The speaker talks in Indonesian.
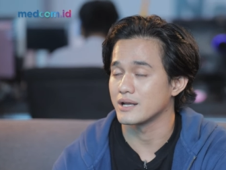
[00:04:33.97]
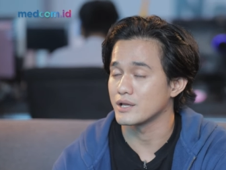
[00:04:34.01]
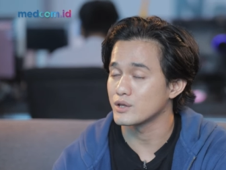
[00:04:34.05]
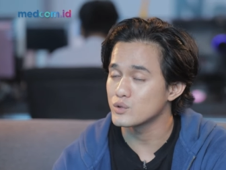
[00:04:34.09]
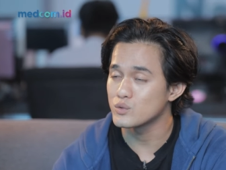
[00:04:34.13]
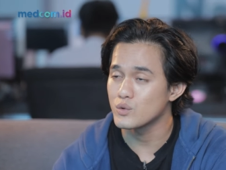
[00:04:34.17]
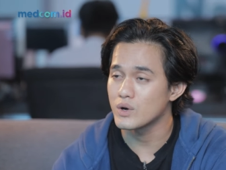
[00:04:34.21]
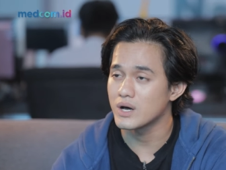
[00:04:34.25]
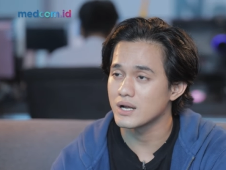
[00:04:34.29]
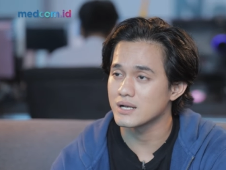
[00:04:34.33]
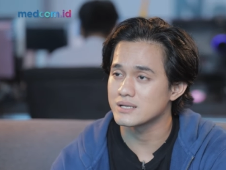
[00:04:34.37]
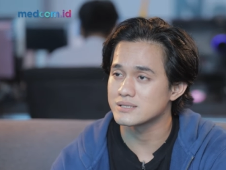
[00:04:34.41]

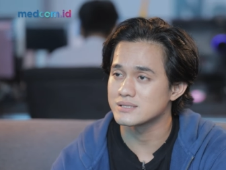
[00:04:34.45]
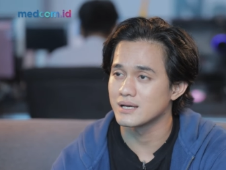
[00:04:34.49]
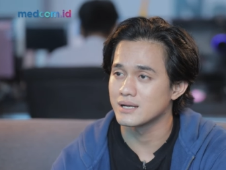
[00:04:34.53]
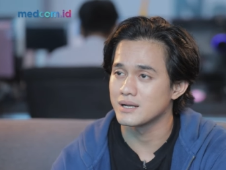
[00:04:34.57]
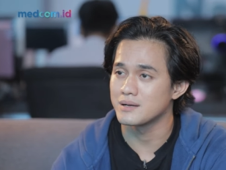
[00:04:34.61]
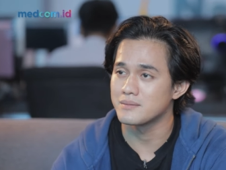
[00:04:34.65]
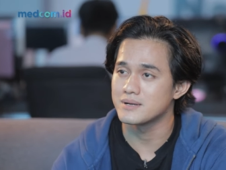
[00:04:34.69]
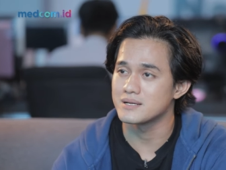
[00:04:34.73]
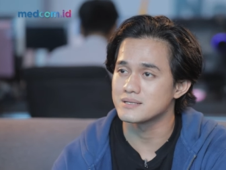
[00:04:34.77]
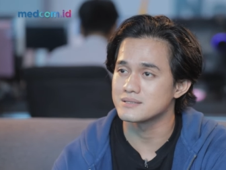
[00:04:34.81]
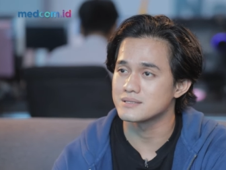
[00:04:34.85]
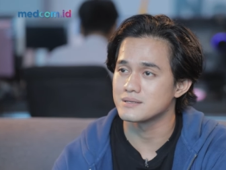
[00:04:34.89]
ritual
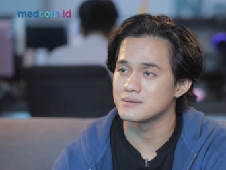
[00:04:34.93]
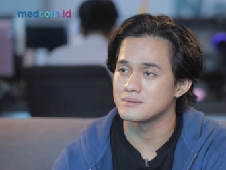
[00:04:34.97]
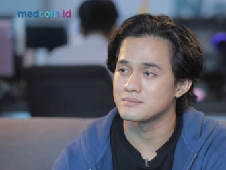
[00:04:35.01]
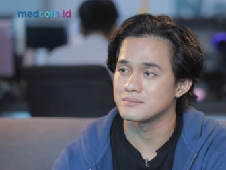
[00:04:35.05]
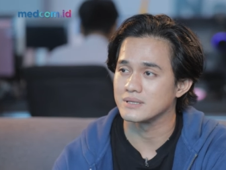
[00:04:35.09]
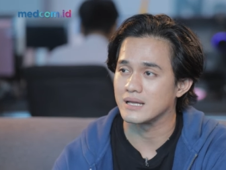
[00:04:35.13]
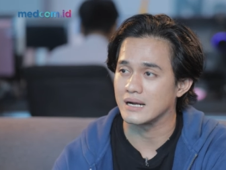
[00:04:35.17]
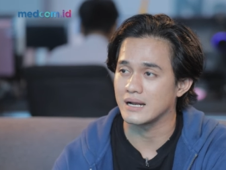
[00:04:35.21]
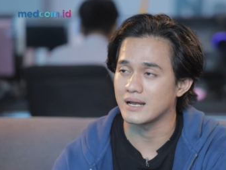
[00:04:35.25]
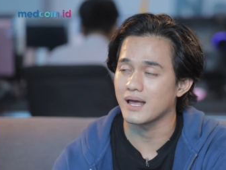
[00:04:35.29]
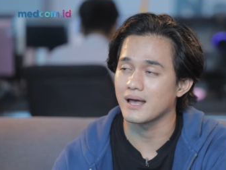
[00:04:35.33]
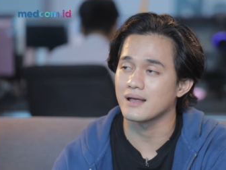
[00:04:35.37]
segala macam
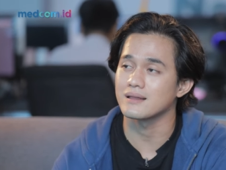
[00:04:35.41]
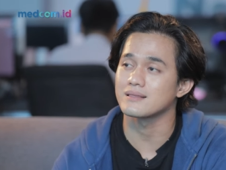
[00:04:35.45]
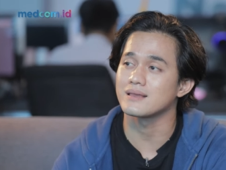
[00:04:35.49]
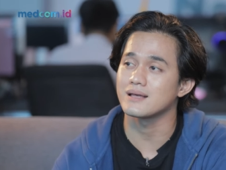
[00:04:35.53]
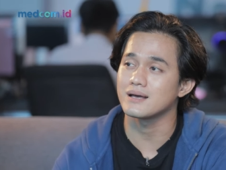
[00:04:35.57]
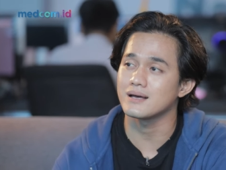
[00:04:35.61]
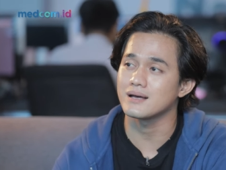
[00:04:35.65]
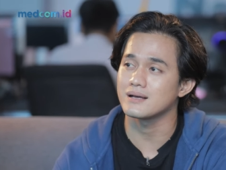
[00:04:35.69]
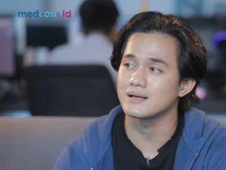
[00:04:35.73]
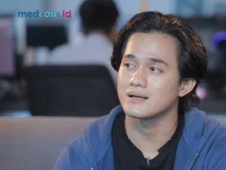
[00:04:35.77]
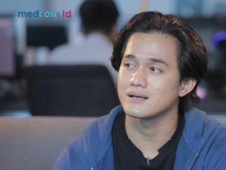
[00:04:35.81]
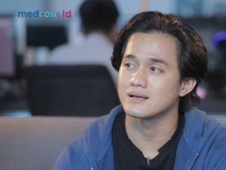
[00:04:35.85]

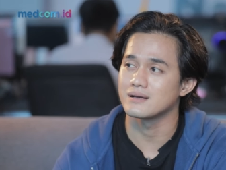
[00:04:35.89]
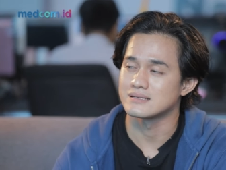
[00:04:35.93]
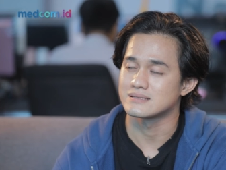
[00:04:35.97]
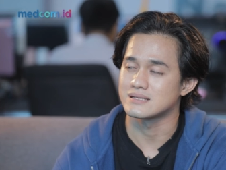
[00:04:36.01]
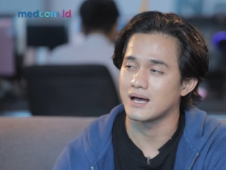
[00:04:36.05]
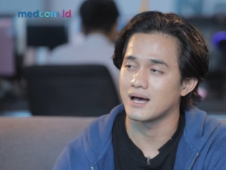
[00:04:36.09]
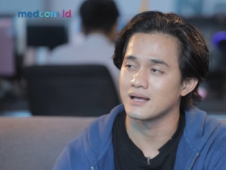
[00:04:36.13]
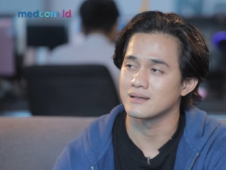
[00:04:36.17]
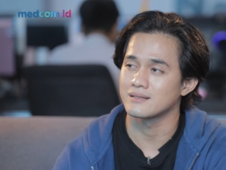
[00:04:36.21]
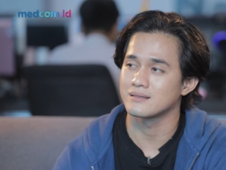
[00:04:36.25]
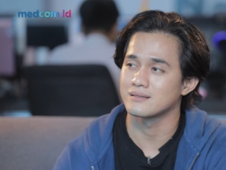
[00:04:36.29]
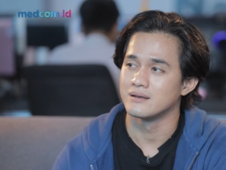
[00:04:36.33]
ternyata
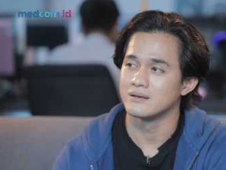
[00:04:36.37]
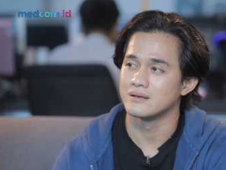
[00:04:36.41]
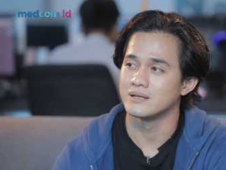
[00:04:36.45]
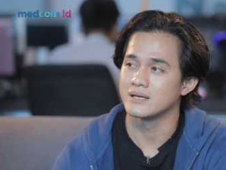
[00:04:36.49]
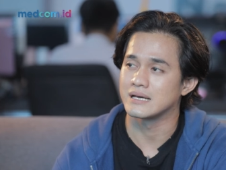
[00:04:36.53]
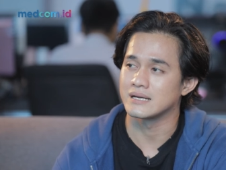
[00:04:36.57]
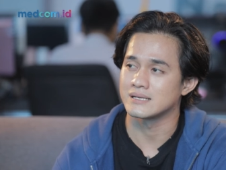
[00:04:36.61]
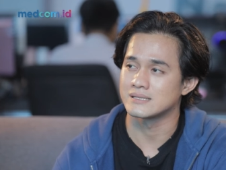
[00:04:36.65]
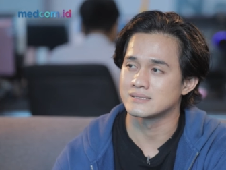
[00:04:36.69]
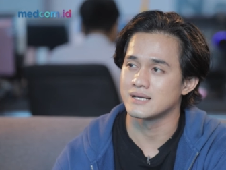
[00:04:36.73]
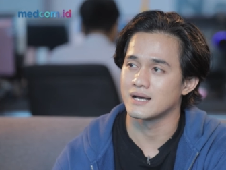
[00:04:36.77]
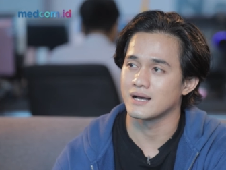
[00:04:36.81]
saat
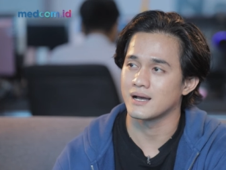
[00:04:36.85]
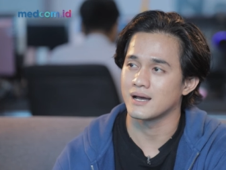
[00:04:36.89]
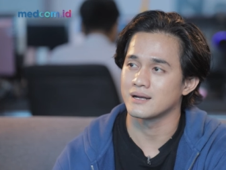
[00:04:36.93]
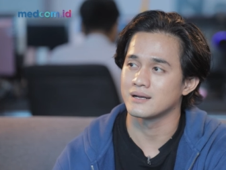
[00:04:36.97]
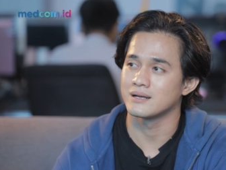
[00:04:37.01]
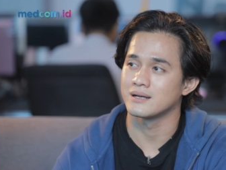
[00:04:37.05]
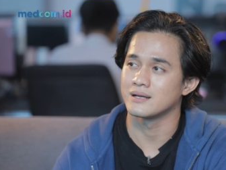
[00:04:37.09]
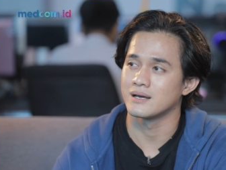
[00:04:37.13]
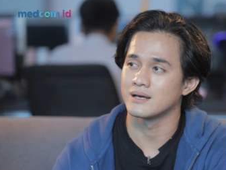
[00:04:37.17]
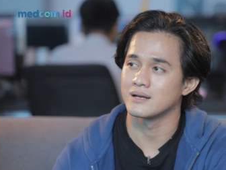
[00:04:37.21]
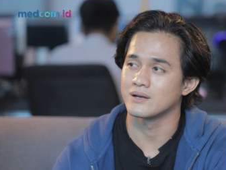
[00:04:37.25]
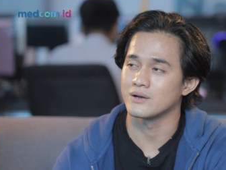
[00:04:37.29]

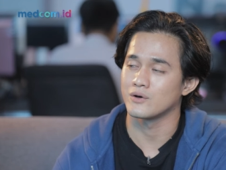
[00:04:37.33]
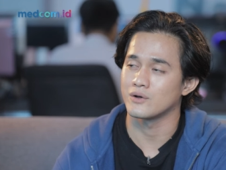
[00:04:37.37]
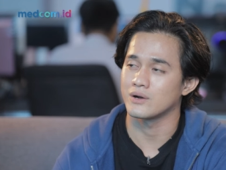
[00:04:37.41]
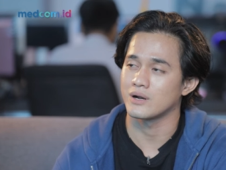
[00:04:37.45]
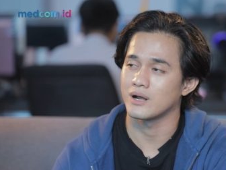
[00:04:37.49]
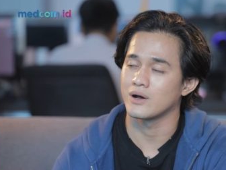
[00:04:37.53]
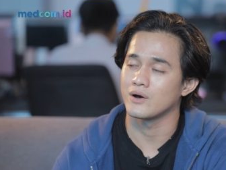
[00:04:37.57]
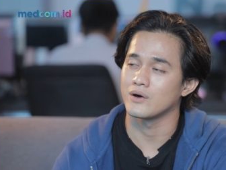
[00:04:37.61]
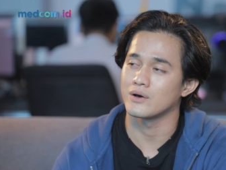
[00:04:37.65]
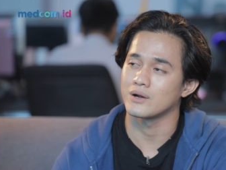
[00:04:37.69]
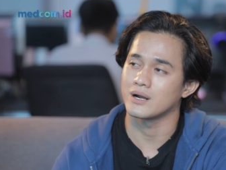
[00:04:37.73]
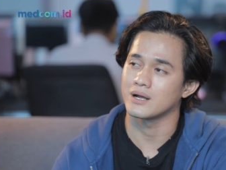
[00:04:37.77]
dikerjakan dengan
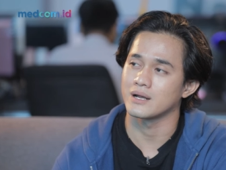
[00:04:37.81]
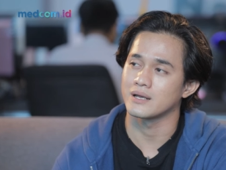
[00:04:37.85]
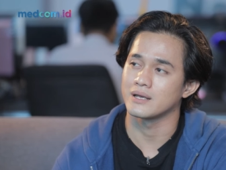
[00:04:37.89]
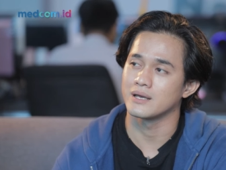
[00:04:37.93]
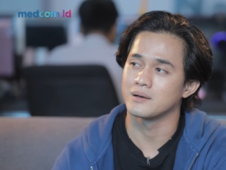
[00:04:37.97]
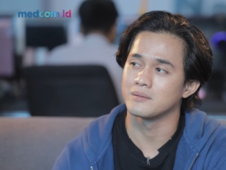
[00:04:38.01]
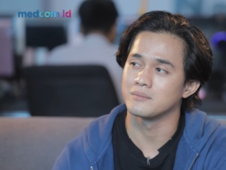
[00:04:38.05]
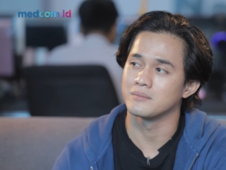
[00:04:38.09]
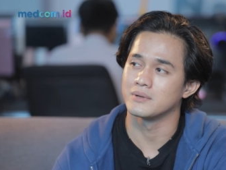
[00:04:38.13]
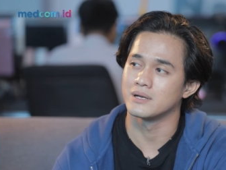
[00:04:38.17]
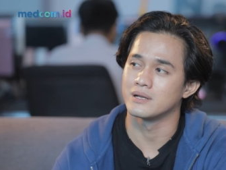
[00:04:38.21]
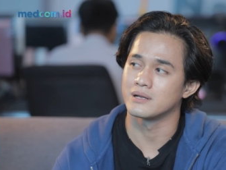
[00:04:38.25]
orang-orang
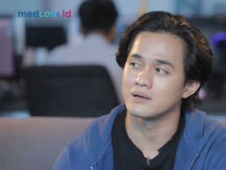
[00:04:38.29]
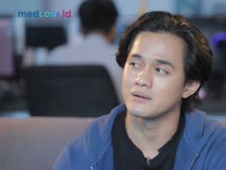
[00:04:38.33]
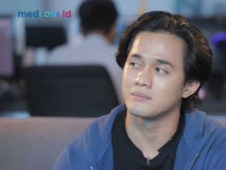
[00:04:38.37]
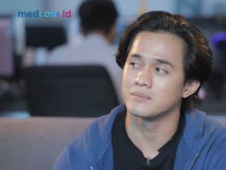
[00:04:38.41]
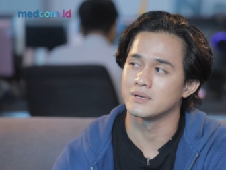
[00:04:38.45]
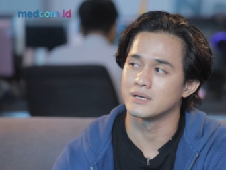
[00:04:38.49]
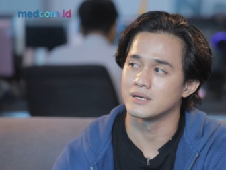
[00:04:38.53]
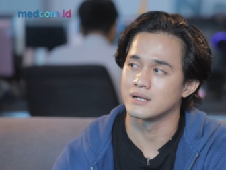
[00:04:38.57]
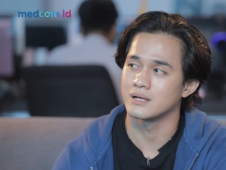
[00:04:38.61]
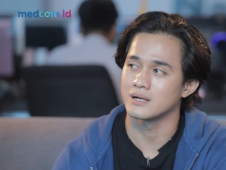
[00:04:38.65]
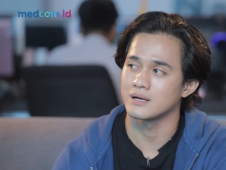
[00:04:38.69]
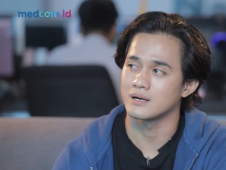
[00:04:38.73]
yang
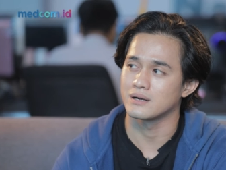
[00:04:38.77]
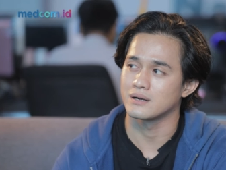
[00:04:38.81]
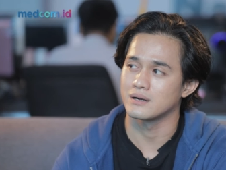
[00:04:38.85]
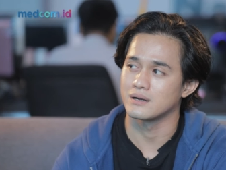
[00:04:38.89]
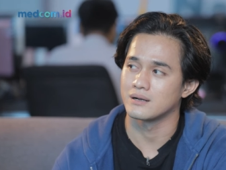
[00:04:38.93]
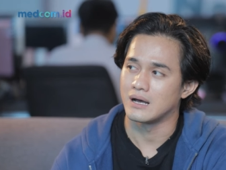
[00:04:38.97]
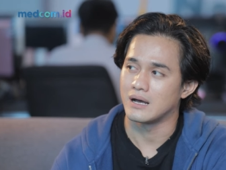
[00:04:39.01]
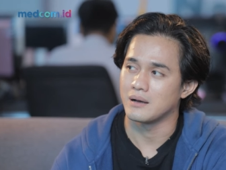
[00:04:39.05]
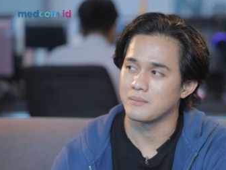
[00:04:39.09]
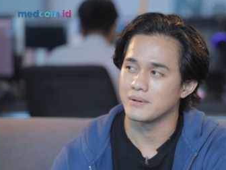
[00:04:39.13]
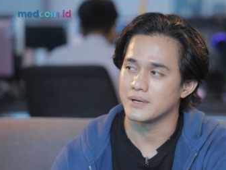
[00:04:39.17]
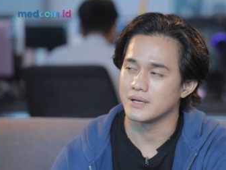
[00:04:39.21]
benar-benar
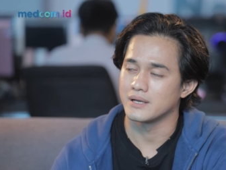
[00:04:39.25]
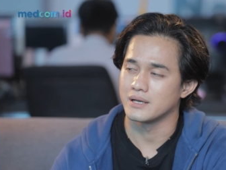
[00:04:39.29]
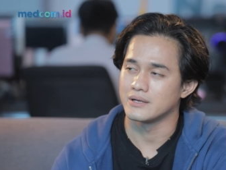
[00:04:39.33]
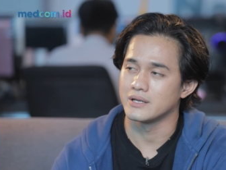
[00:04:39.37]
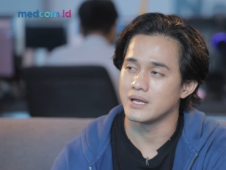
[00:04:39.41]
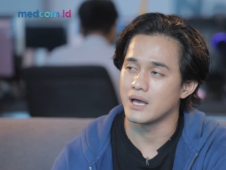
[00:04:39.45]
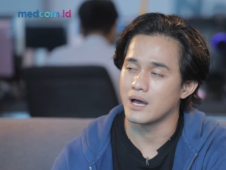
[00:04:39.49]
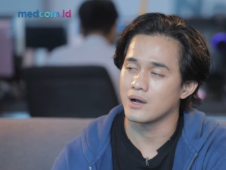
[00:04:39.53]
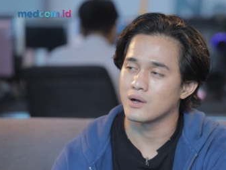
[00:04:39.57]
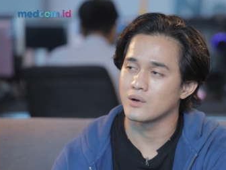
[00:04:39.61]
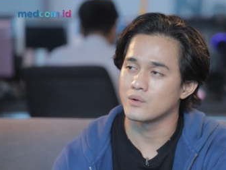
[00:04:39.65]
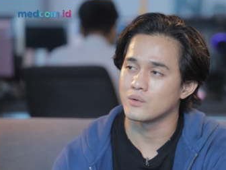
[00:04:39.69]
apa ya
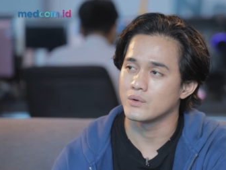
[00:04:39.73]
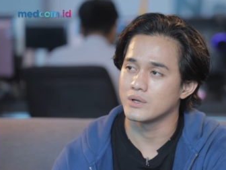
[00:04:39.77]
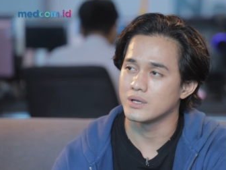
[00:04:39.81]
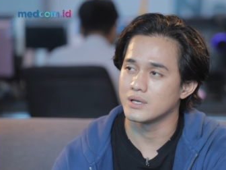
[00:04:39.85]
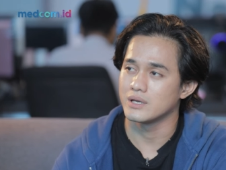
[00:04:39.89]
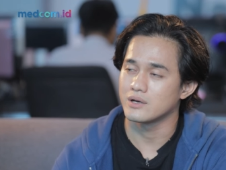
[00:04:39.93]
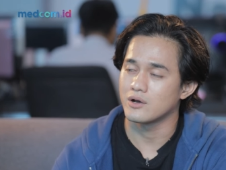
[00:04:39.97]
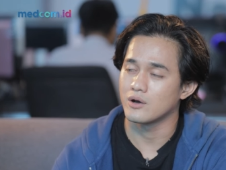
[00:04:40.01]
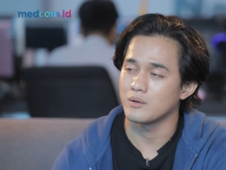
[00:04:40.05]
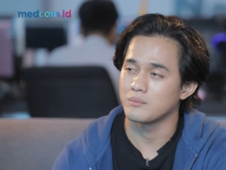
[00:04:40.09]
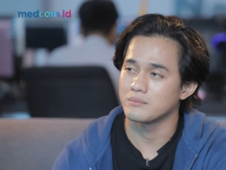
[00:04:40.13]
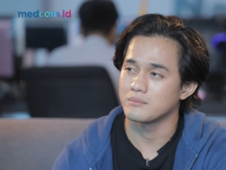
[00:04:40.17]

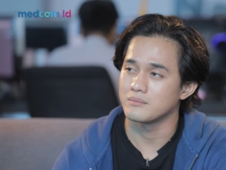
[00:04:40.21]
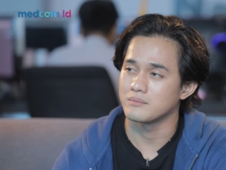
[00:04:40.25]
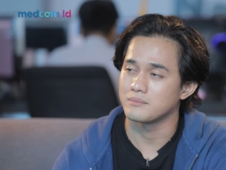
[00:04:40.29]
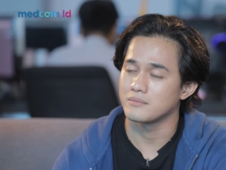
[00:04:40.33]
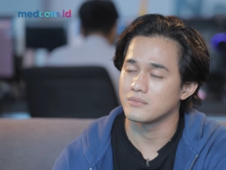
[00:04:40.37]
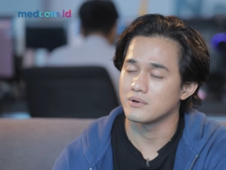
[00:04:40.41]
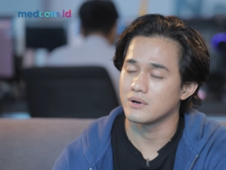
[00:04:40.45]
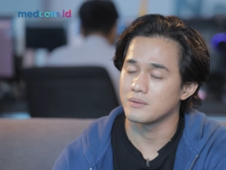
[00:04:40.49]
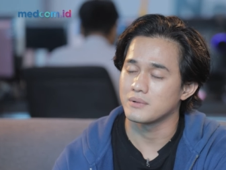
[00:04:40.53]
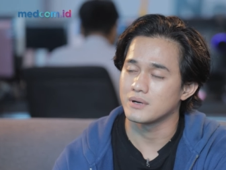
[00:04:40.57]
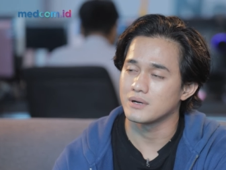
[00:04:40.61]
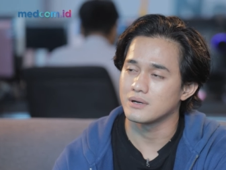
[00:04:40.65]
diakui kom
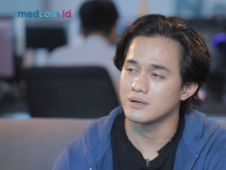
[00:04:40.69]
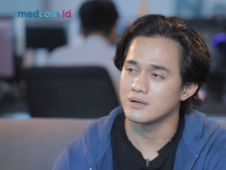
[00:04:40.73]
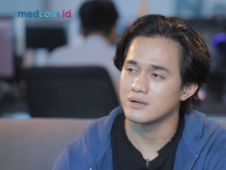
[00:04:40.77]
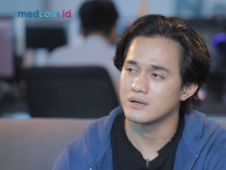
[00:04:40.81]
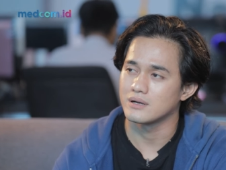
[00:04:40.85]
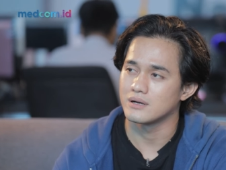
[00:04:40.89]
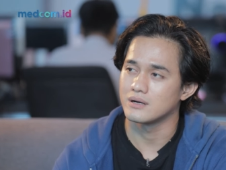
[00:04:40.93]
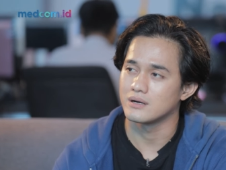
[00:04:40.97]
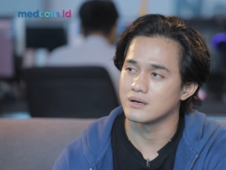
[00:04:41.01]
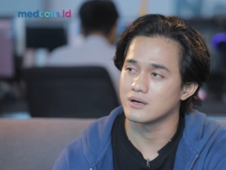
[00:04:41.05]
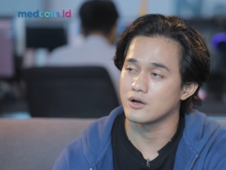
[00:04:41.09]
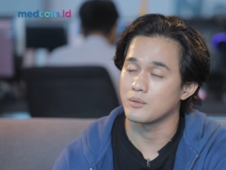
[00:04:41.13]
apa
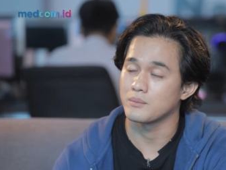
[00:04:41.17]
uh,